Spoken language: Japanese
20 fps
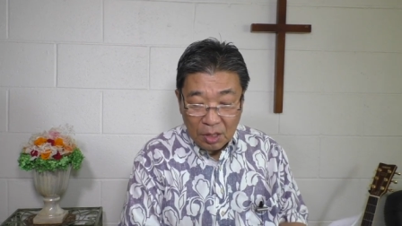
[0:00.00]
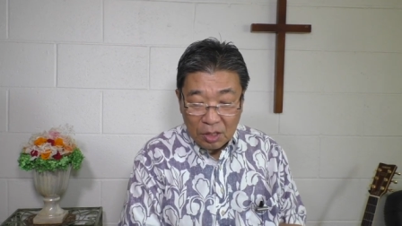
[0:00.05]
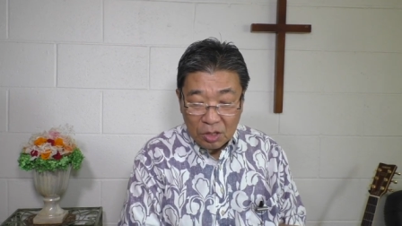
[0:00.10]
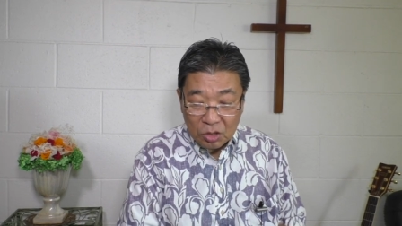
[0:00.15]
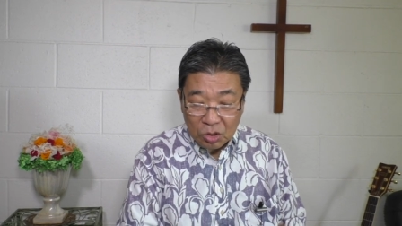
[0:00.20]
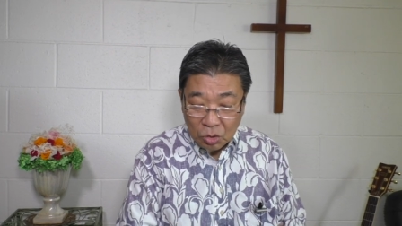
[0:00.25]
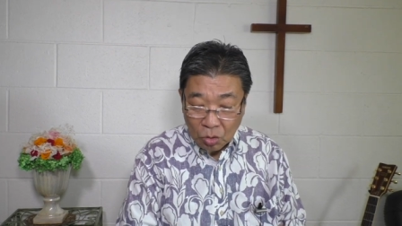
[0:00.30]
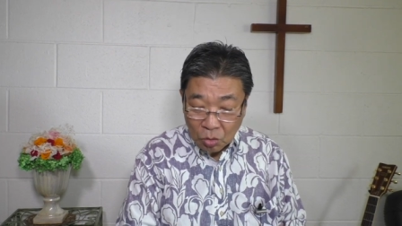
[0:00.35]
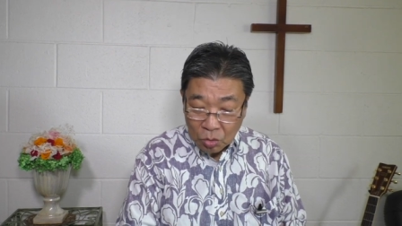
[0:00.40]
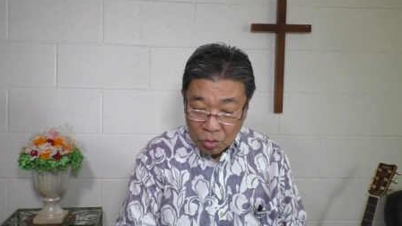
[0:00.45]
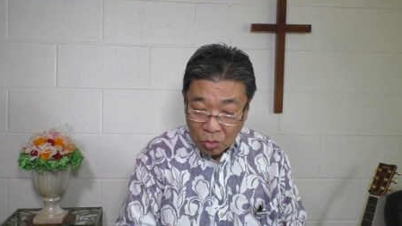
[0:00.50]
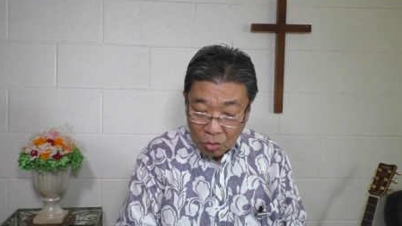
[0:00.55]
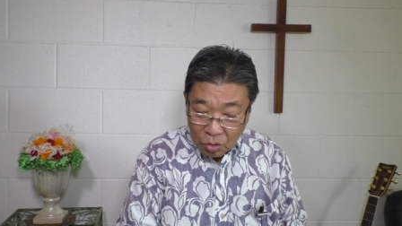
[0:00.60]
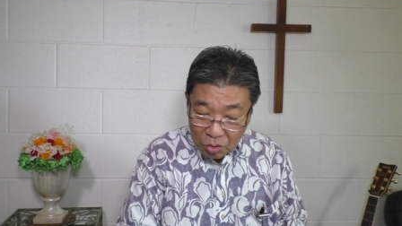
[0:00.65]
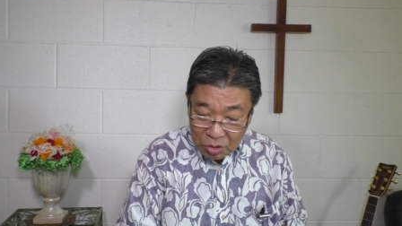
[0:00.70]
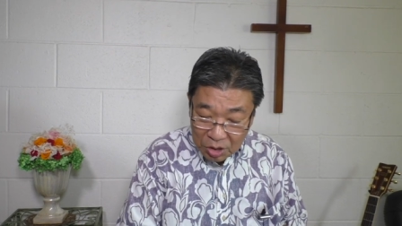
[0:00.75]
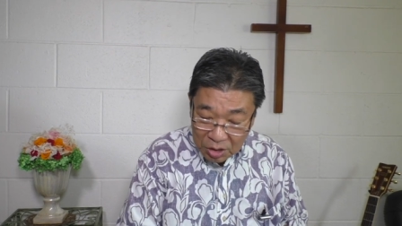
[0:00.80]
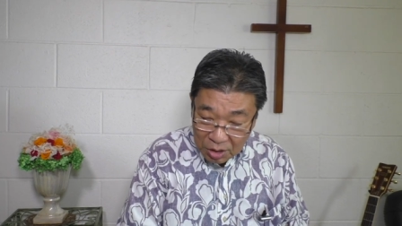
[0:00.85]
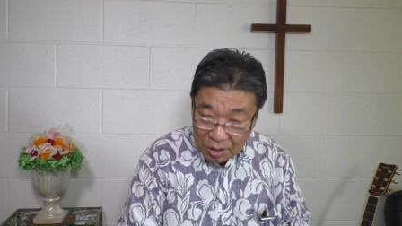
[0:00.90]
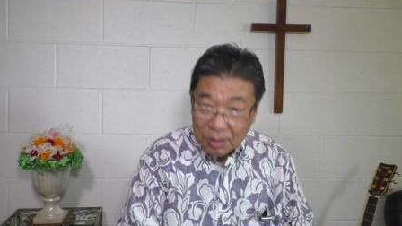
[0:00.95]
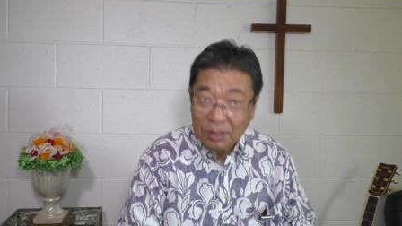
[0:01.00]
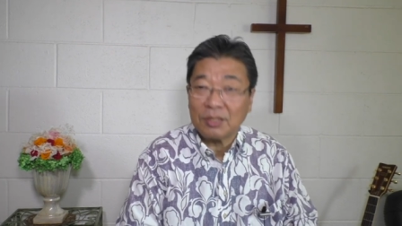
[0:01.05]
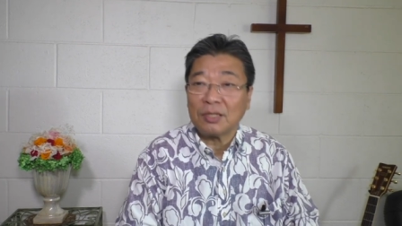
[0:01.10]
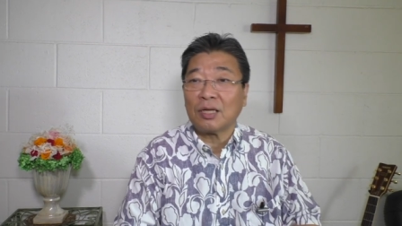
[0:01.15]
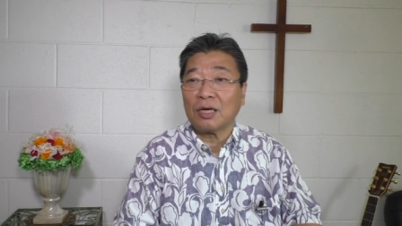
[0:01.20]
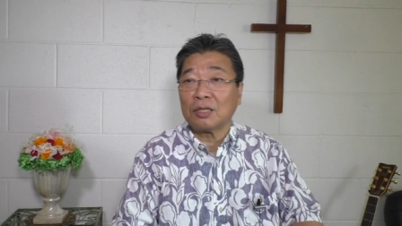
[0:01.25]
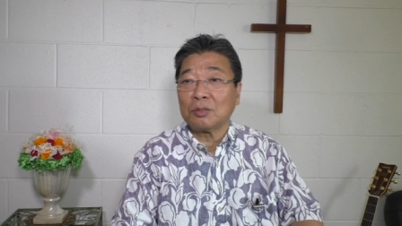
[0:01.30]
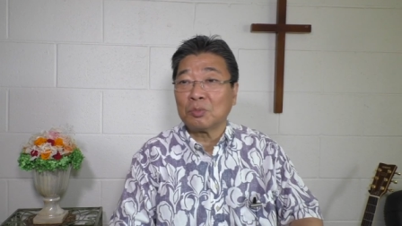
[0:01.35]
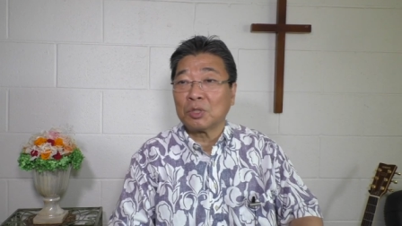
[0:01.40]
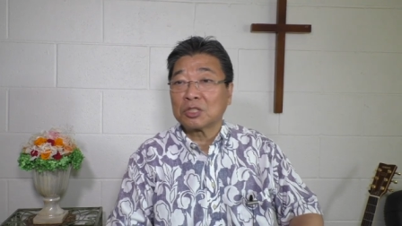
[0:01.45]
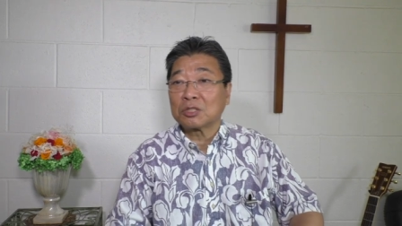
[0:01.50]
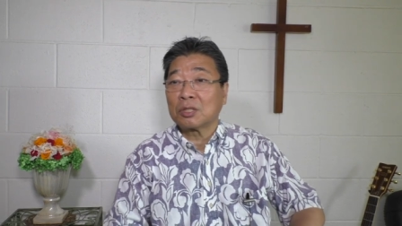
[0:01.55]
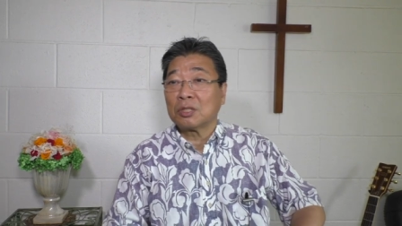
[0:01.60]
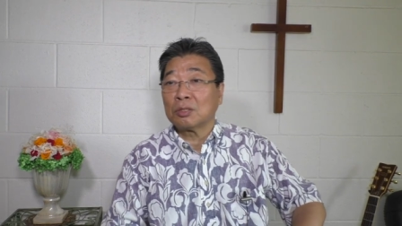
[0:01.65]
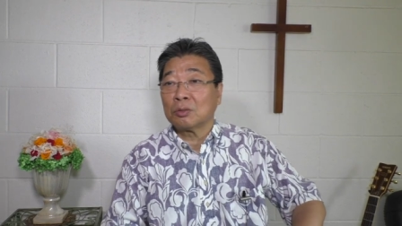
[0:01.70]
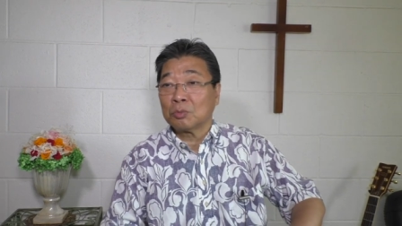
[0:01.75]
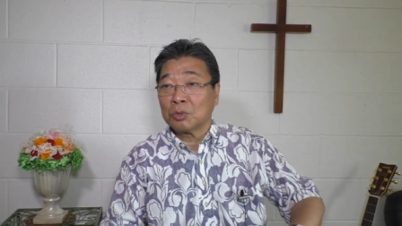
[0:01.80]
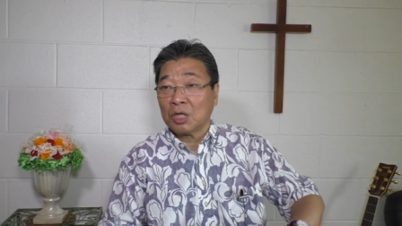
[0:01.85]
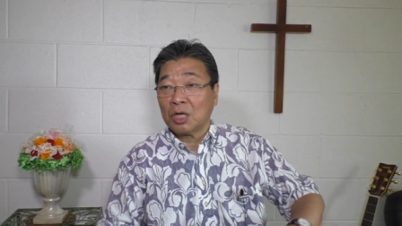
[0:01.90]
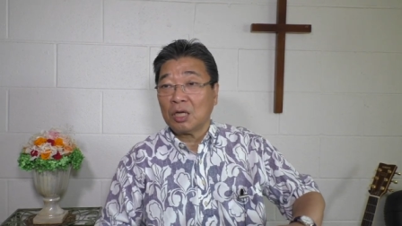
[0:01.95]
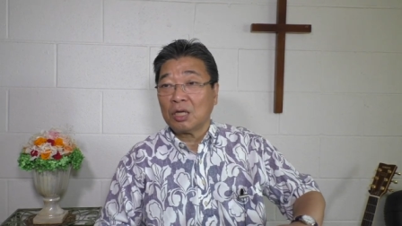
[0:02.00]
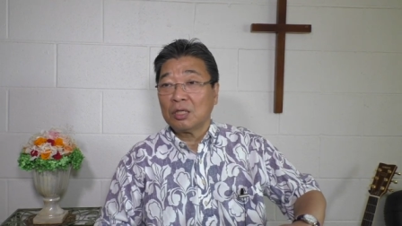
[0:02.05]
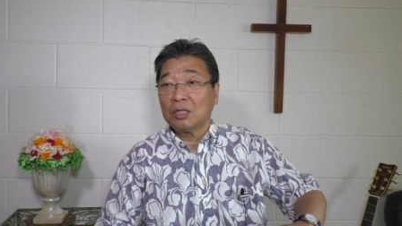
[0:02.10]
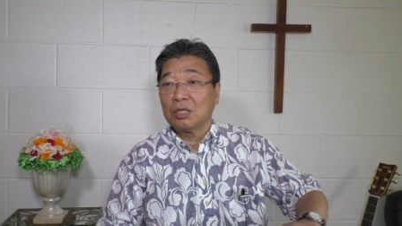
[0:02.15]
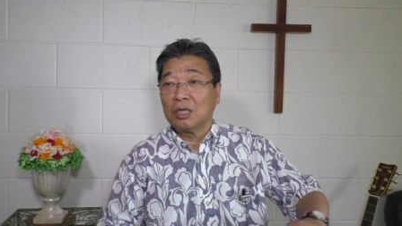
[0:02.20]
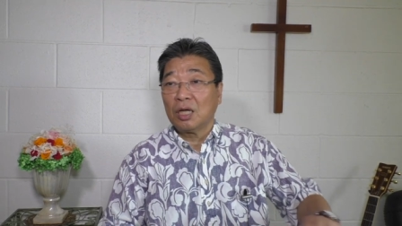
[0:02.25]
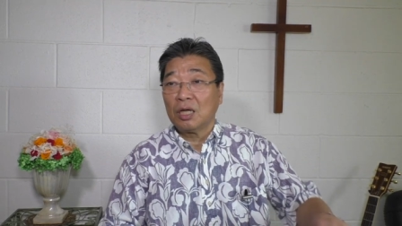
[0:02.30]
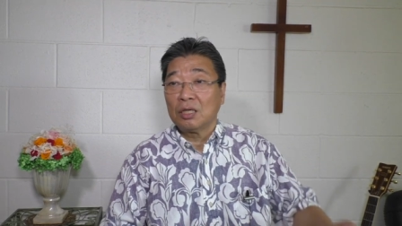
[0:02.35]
その日」ってありますけれどもね